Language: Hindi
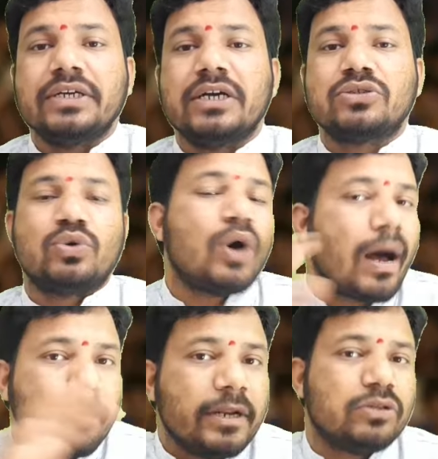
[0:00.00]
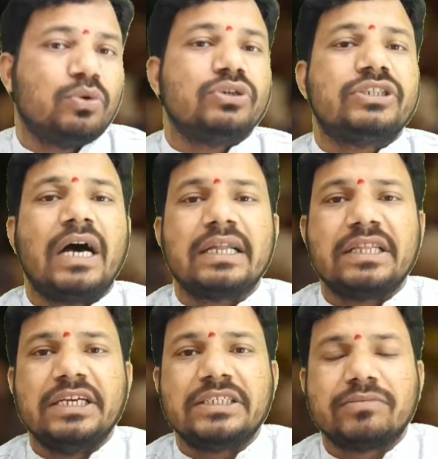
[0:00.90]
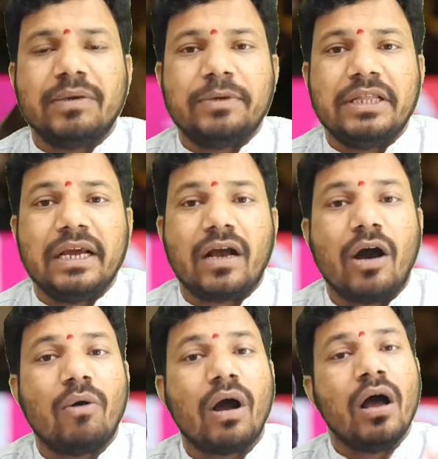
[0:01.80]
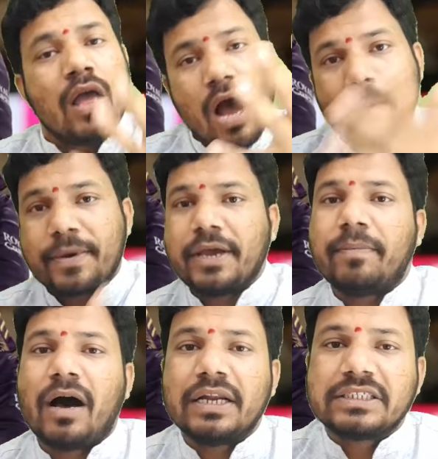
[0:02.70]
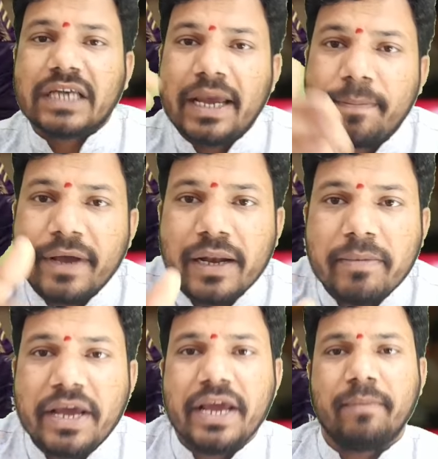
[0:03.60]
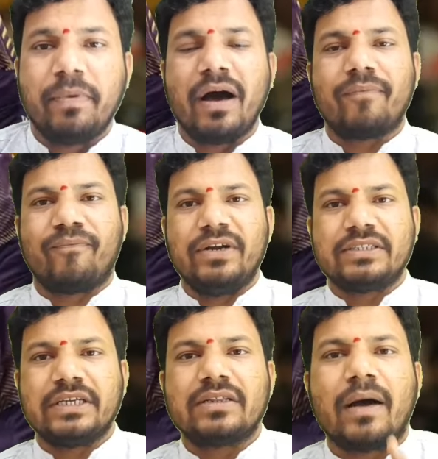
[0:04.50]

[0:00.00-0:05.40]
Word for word: अय्यर जो आपने 2023 में भी देखा होगा अब की बार इस आईपीएल में एक बार फिर से